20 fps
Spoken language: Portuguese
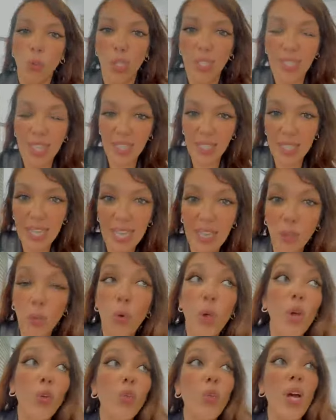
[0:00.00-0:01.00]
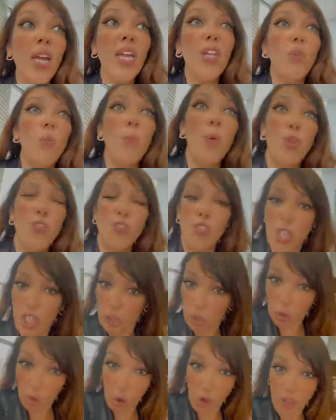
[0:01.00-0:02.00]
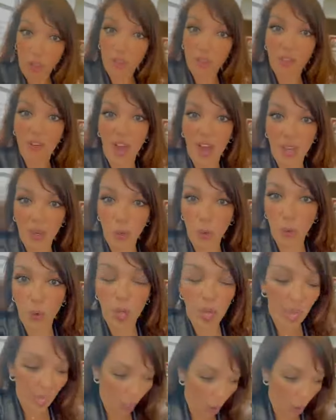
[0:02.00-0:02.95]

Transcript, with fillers: não estou entendendo. Eu estou aqui no meu escritório em Fargo.